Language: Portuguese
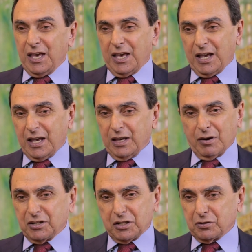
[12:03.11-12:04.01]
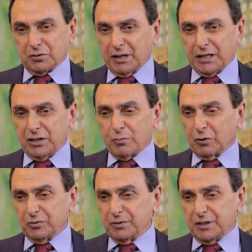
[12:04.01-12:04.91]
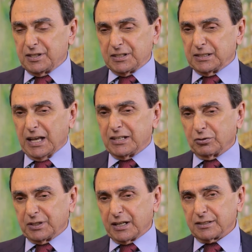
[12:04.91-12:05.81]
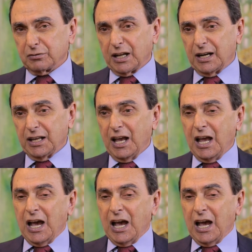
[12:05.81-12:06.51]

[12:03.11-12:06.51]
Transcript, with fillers: É, eu acredito que não há nenhuma necessidade de alteração da lei.